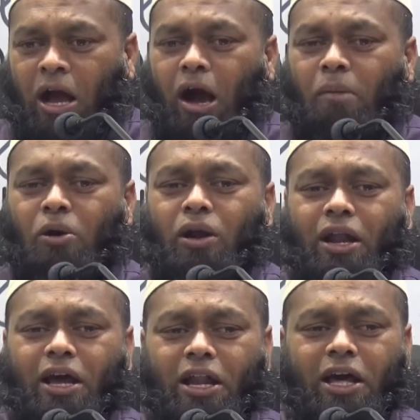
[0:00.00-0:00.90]

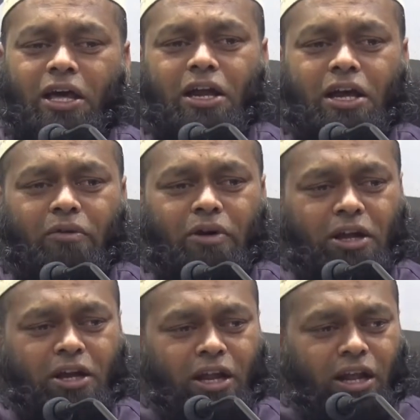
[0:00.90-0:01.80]
கபுரறையிலே இருக்க
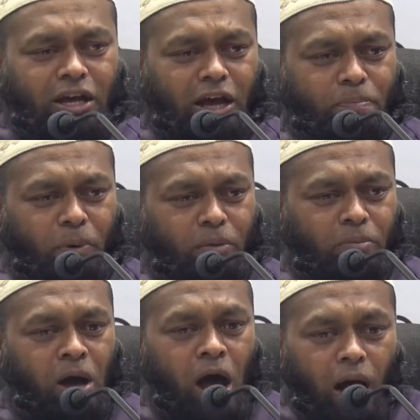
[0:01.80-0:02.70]
வேண்டிய நிலை ஏற்படும்